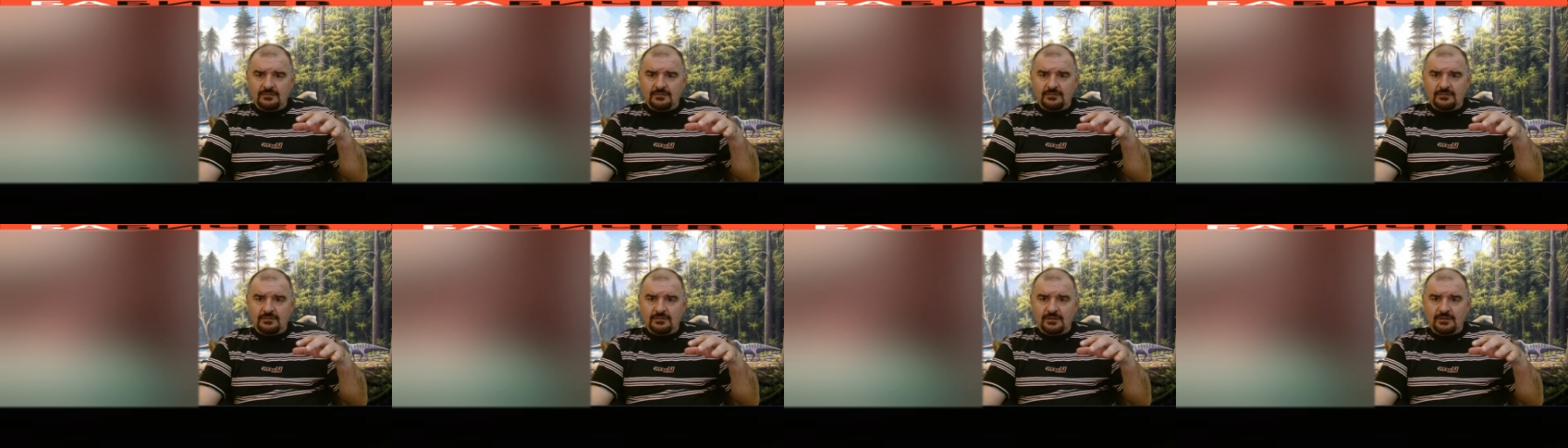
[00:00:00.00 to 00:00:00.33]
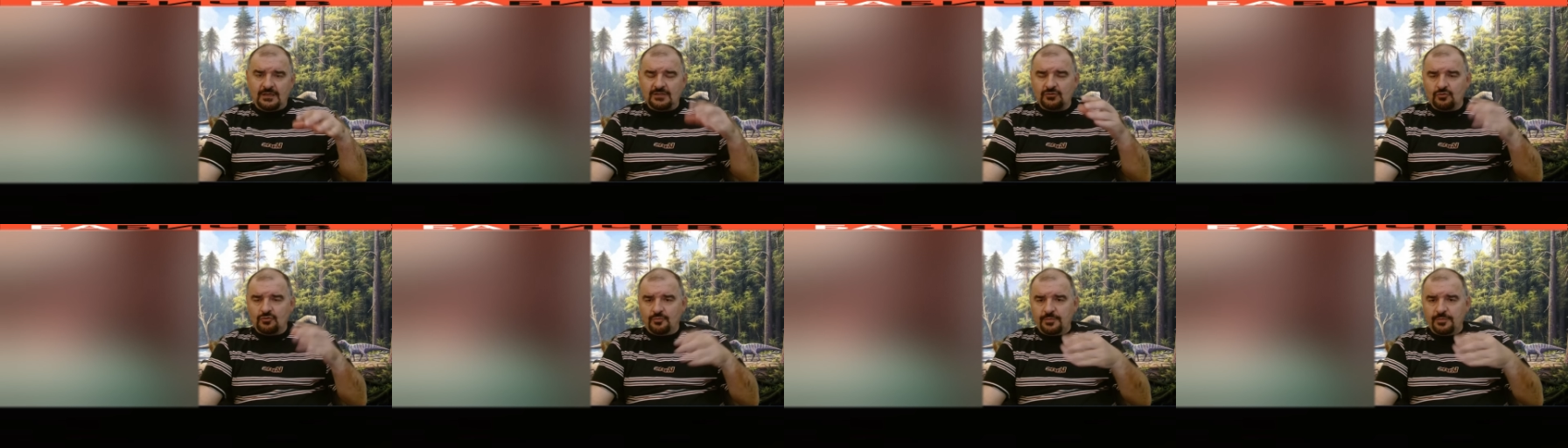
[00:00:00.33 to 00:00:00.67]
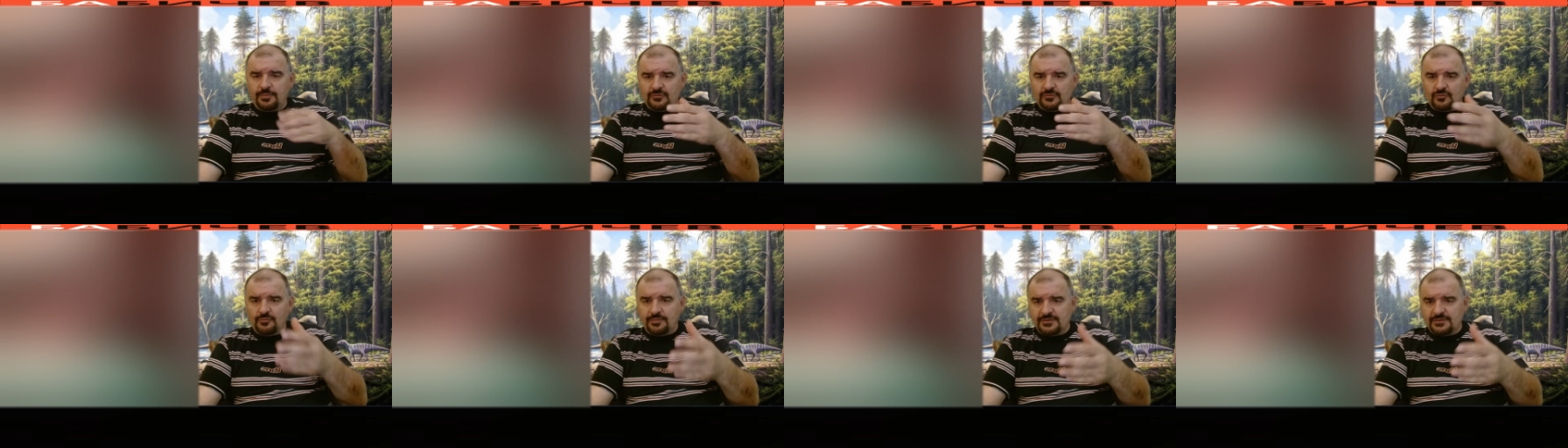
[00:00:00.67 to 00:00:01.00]
А до
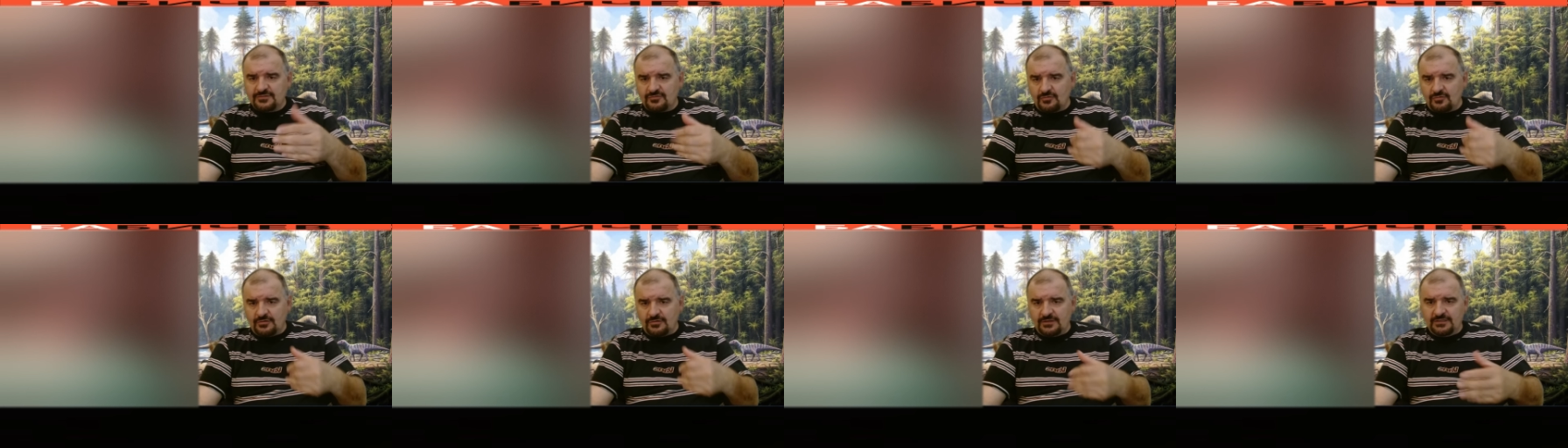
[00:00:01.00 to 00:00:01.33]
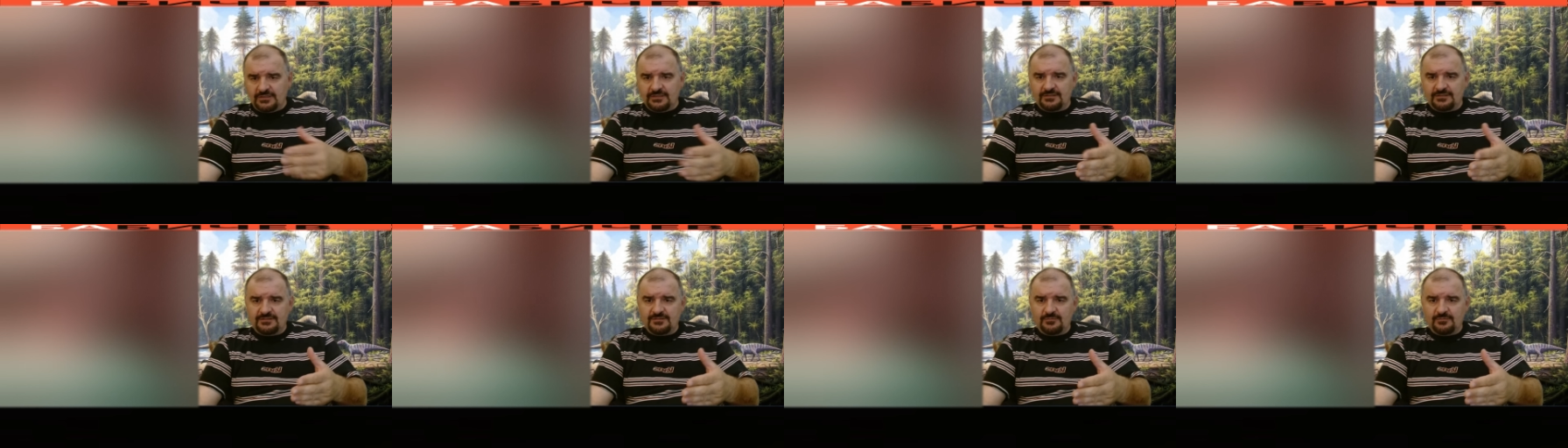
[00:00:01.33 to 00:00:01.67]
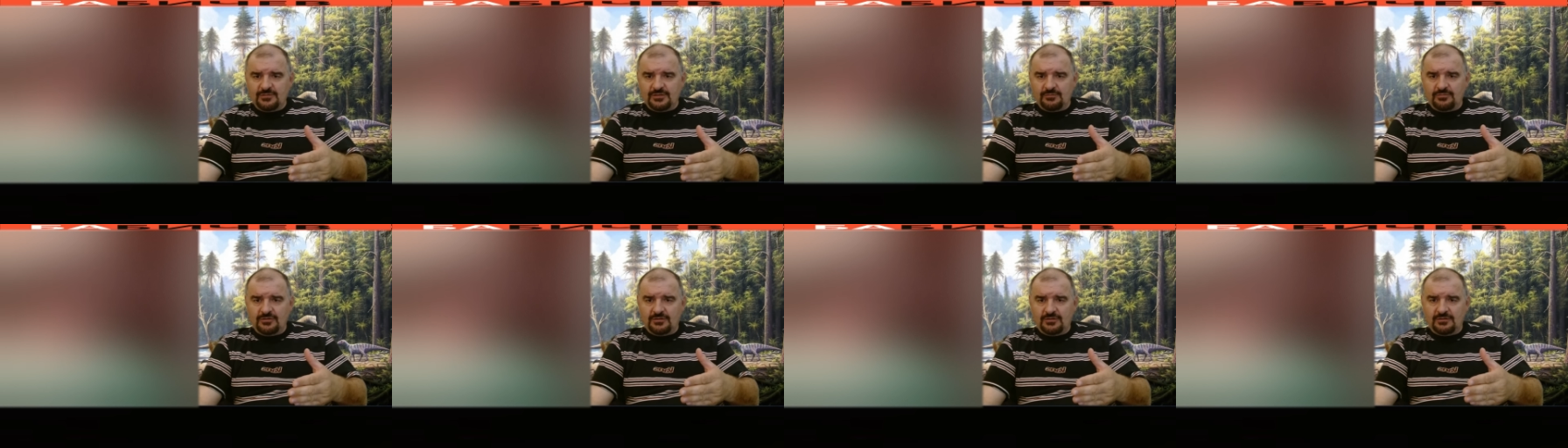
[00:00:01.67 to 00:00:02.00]
потопа сколько лет
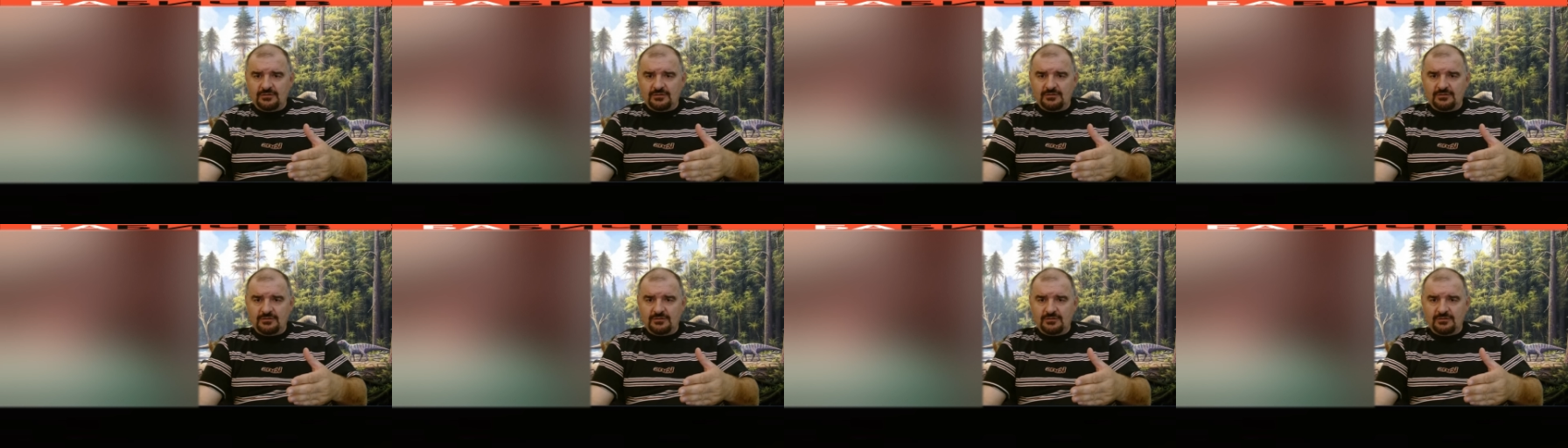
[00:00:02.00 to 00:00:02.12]
Земле было?